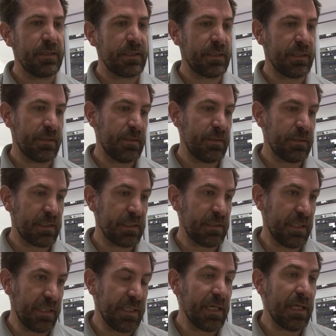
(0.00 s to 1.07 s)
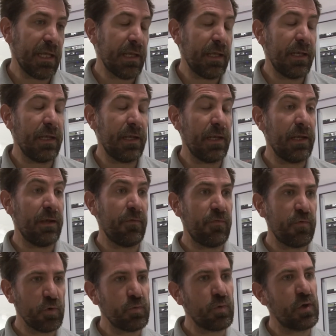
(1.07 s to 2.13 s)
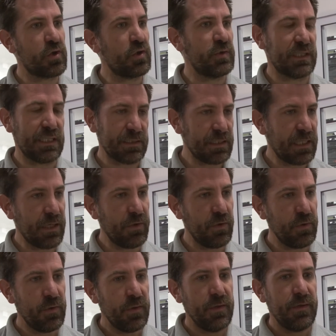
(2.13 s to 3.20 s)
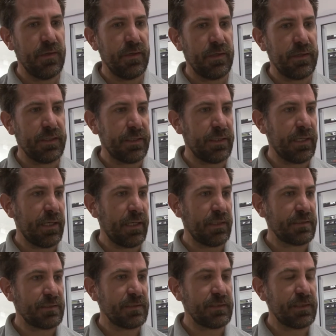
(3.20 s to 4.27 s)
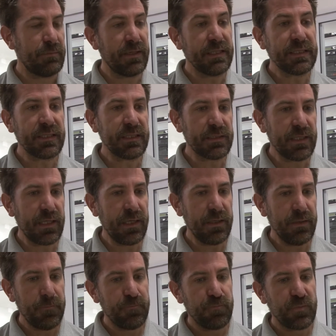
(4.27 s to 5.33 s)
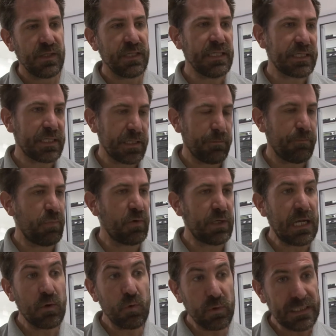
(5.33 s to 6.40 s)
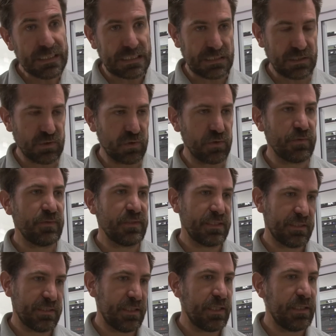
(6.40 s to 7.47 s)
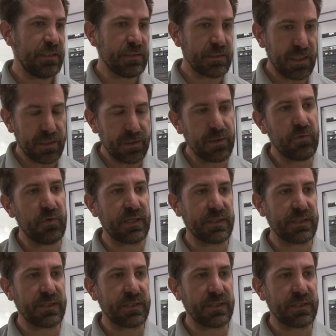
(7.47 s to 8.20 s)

que, tenía el, el fútbol contratado en el sistema digital y que por alguna razón, ya sea interna o